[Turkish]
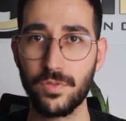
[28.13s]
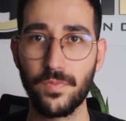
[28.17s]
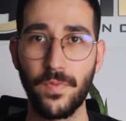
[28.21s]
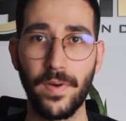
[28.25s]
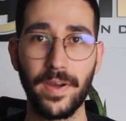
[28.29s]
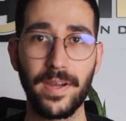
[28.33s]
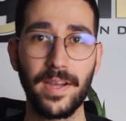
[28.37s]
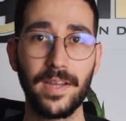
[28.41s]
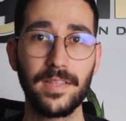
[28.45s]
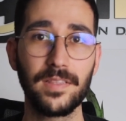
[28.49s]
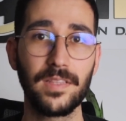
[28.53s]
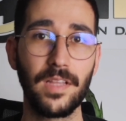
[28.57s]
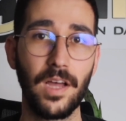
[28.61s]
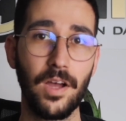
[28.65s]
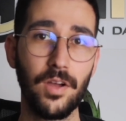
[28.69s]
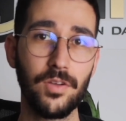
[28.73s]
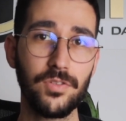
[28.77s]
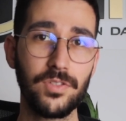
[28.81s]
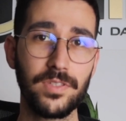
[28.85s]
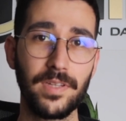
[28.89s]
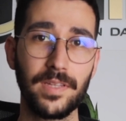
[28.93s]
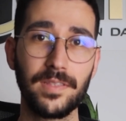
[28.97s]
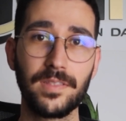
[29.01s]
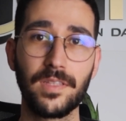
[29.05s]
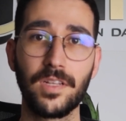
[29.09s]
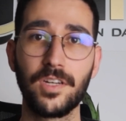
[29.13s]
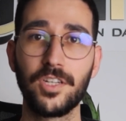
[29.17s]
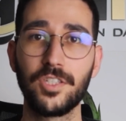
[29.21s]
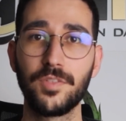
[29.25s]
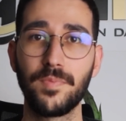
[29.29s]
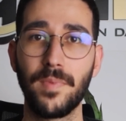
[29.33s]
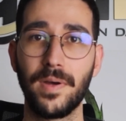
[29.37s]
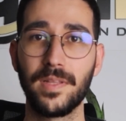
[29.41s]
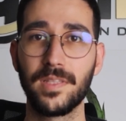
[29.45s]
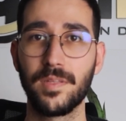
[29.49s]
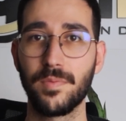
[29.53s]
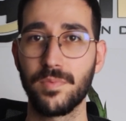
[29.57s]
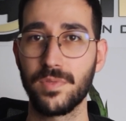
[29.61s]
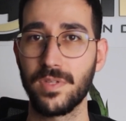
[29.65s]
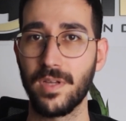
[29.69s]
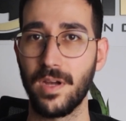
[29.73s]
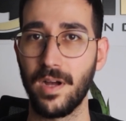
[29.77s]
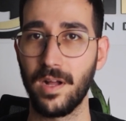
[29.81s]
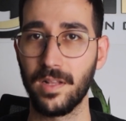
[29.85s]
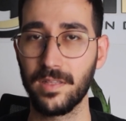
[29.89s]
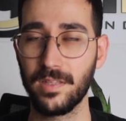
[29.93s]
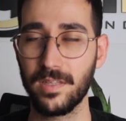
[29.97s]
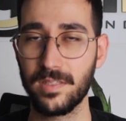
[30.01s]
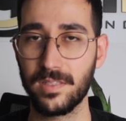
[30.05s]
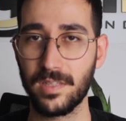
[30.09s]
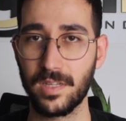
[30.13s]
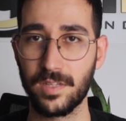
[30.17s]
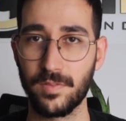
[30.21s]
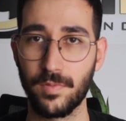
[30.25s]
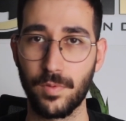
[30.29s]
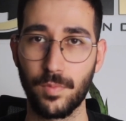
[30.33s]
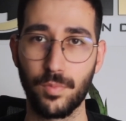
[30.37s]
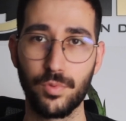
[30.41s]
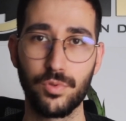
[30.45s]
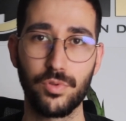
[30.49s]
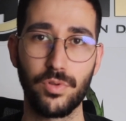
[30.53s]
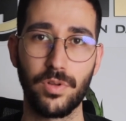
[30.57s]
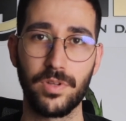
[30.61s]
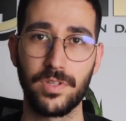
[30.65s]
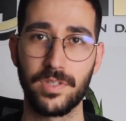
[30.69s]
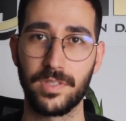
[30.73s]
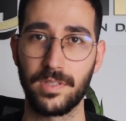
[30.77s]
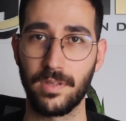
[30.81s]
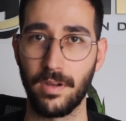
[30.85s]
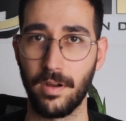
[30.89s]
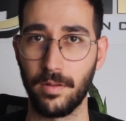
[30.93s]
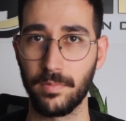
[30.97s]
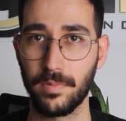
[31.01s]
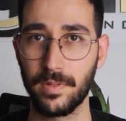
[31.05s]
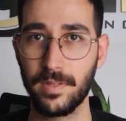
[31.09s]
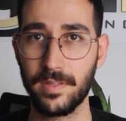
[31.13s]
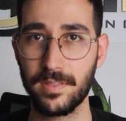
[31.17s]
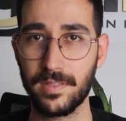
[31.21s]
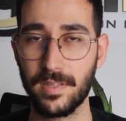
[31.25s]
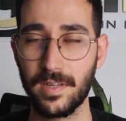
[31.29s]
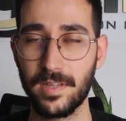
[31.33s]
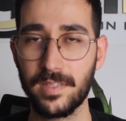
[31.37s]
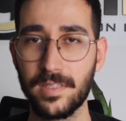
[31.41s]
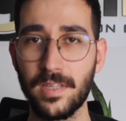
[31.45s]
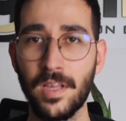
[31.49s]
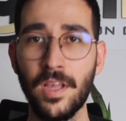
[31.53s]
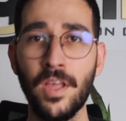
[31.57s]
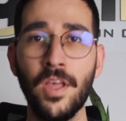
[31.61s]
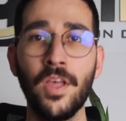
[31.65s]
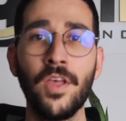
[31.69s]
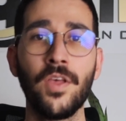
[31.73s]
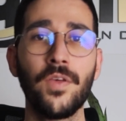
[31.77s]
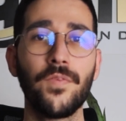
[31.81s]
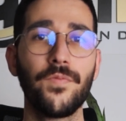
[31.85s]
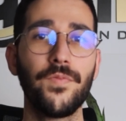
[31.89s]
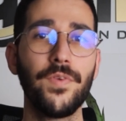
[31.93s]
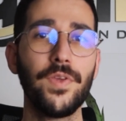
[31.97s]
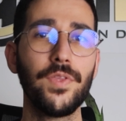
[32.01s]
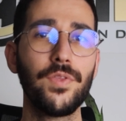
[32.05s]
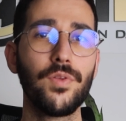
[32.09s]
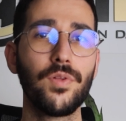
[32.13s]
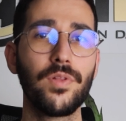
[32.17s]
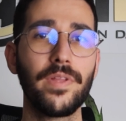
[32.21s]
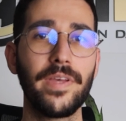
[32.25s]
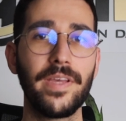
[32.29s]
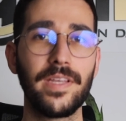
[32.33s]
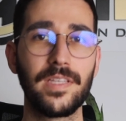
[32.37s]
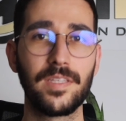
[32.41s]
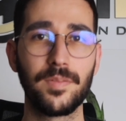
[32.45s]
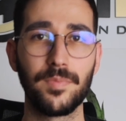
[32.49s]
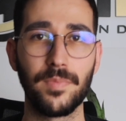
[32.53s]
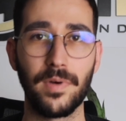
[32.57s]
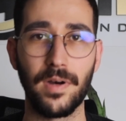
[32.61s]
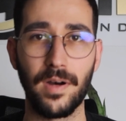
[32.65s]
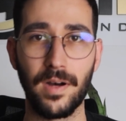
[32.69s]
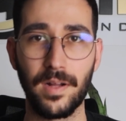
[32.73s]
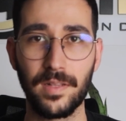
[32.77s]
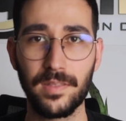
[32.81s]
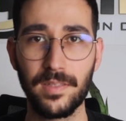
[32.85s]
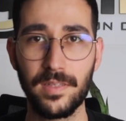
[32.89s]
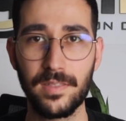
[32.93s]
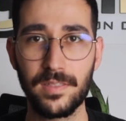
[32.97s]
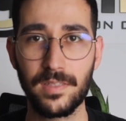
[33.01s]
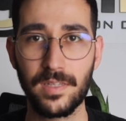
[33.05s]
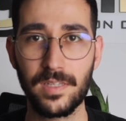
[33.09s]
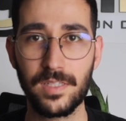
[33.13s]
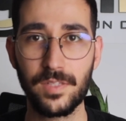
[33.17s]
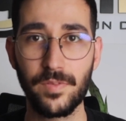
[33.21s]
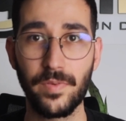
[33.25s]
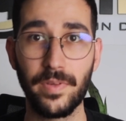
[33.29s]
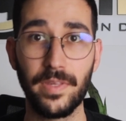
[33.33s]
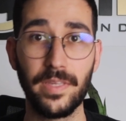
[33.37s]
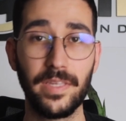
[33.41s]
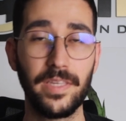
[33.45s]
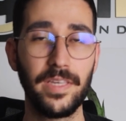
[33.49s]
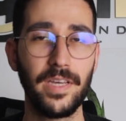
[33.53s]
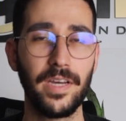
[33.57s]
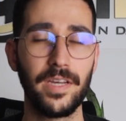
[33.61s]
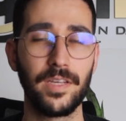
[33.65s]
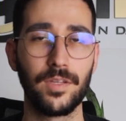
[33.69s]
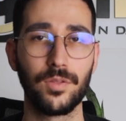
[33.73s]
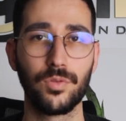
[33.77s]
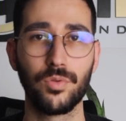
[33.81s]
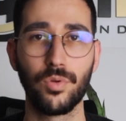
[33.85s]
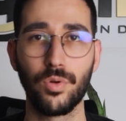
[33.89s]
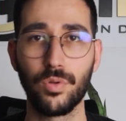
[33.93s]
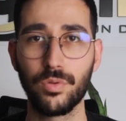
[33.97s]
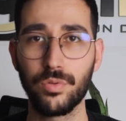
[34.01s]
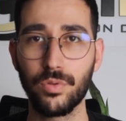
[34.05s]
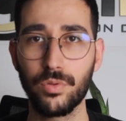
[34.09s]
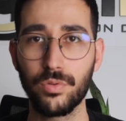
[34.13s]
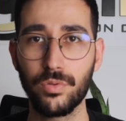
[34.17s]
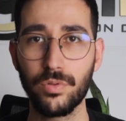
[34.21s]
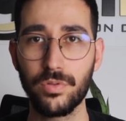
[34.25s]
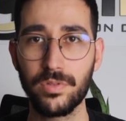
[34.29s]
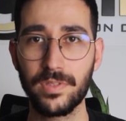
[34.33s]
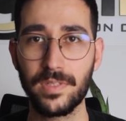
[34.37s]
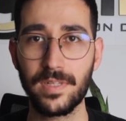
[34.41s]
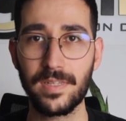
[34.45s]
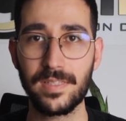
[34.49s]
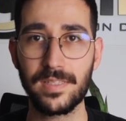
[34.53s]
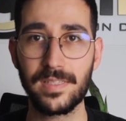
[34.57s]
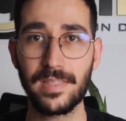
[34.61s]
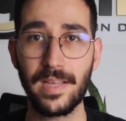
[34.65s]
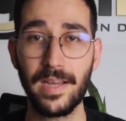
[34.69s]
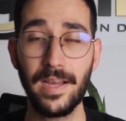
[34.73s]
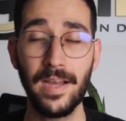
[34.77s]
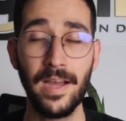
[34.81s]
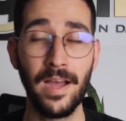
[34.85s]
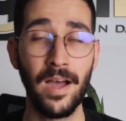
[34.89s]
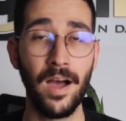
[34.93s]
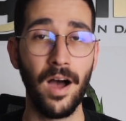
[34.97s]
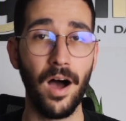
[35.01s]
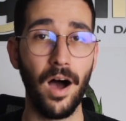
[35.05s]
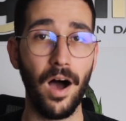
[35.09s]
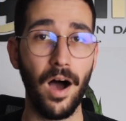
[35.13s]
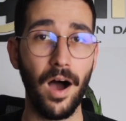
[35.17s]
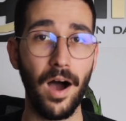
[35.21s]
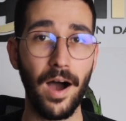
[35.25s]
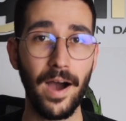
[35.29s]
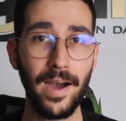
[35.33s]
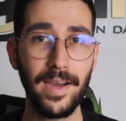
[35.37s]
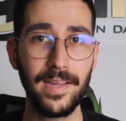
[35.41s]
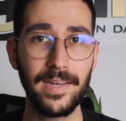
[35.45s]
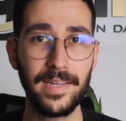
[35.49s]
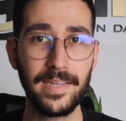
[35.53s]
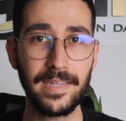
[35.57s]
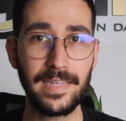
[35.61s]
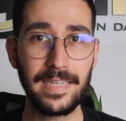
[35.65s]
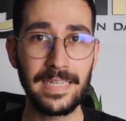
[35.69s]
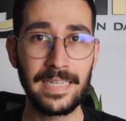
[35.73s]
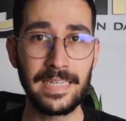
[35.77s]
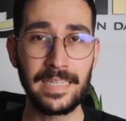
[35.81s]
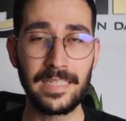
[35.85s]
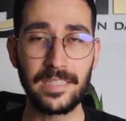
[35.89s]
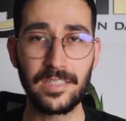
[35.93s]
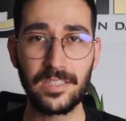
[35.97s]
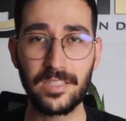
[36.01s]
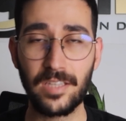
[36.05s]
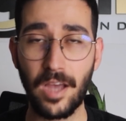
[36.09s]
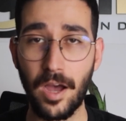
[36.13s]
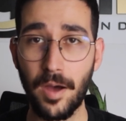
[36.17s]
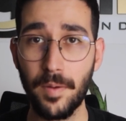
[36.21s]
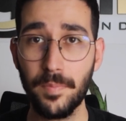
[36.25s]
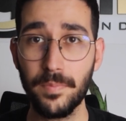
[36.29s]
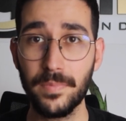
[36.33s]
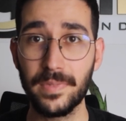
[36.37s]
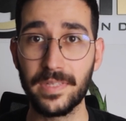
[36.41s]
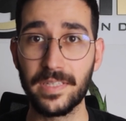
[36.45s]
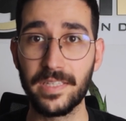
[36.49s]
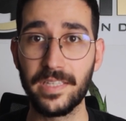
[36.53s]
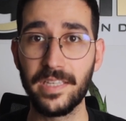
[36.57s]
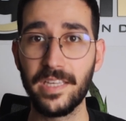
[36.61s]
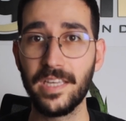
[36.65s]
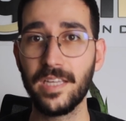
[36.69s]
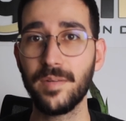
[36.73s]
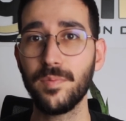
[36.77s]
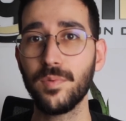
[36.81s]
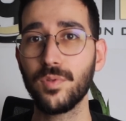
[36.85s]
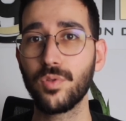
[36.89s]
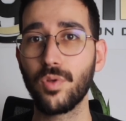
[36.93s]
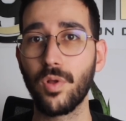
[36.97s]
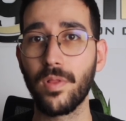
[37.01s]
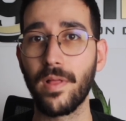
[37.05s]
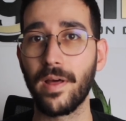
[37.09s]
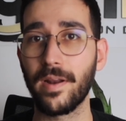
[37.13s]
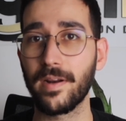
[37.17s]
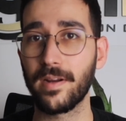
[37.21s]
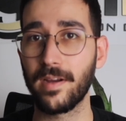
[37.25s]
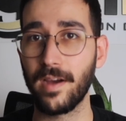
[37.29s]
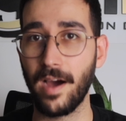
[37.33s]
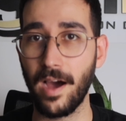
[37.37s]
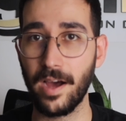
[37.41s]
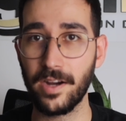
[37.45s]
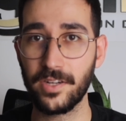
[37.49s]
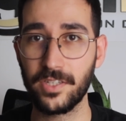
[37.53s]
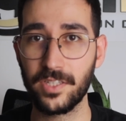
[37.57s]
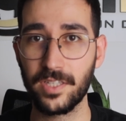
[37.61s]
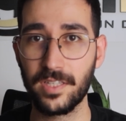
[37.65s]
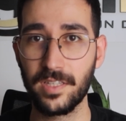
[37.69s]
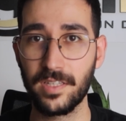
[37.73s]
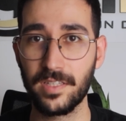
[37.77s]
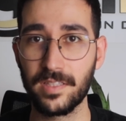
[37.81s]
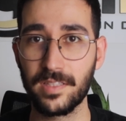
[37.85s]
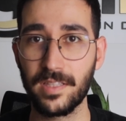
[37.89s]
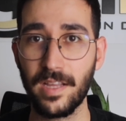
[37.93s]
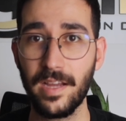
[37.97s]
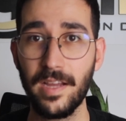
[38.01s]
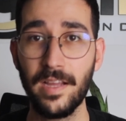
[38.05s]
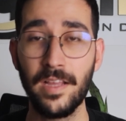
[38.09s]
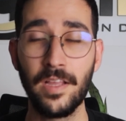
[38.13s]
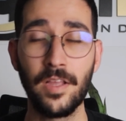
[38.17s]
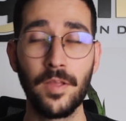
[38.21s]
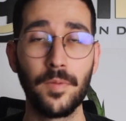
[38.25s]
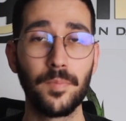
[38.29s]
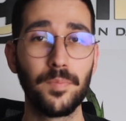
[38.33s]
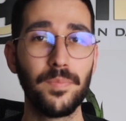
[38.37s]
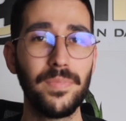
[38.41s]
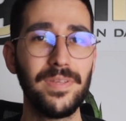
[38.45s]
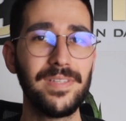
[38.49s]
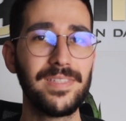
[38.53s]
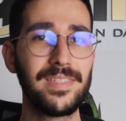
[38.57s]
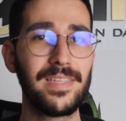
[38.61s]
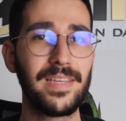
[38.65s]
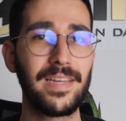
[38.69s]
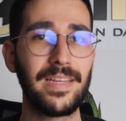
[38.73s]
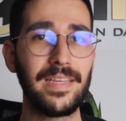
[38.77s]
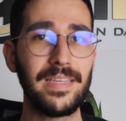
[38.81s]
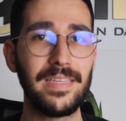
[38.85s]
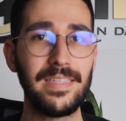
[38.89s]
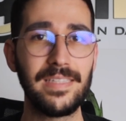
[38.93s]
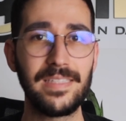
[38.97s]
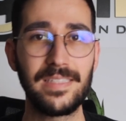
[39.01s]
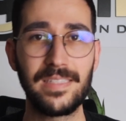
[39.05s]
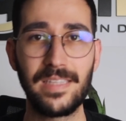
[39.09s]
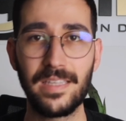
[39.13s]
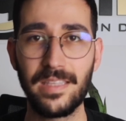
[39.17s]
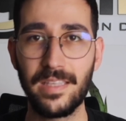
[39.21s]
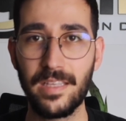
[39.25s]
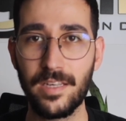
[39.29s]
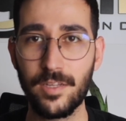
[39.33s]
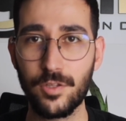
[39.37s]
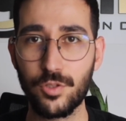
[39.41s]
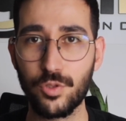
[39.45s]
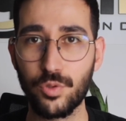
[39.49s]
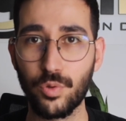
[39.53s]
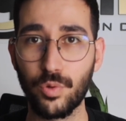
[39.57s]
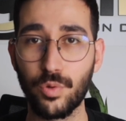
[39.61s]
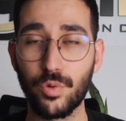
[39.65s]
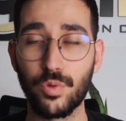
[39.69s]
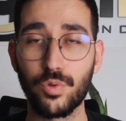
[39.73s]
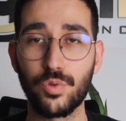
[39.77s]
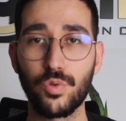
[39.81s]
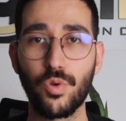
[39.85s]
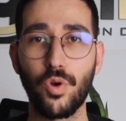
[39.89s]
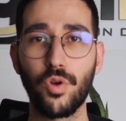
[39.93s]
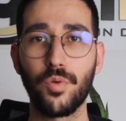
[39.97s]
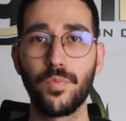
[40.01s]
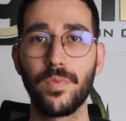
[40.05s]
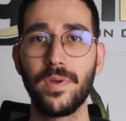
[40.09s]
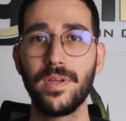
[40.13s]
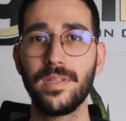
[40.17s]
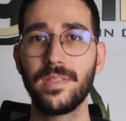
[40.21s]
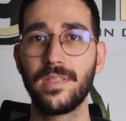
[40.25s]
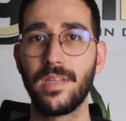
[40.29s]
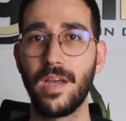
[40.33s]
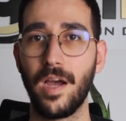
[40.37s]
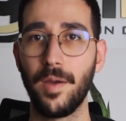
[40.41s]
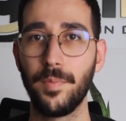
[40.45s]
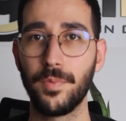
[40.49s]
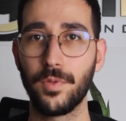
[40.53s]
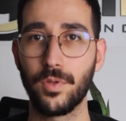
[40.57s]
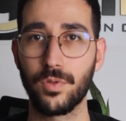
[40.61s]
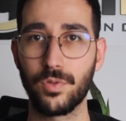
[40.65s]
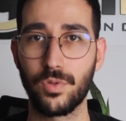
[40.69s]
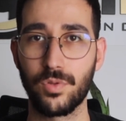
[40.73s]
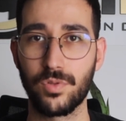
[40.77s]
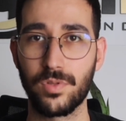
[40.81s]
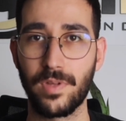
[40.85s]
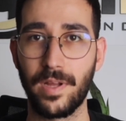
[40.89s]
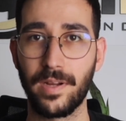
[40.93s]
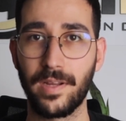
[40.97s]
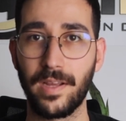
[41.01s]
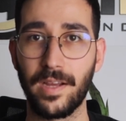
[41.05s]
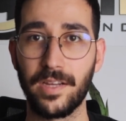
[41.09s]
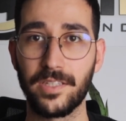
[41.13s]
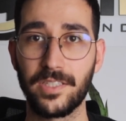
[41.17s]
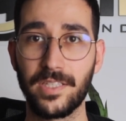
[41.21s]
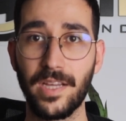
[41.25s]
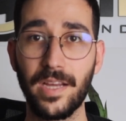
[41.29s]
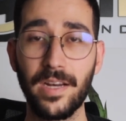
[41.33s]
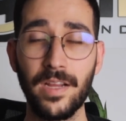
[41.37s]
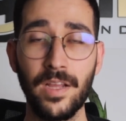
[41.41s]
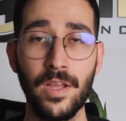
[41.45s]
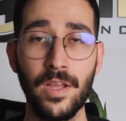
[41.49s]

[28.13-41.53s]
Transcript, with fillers: Fakat daha önceden danışmanlığımızı aldıysanız ve bu süreci tamamladıysanız, videolu eğitimi aldıysanız ve 2 ayı doldurduysanız da aylık tam 20 dolar karşılığında bizlere istediğiniz soruyu sormaya devam ediyorsunuz arkadaşlar.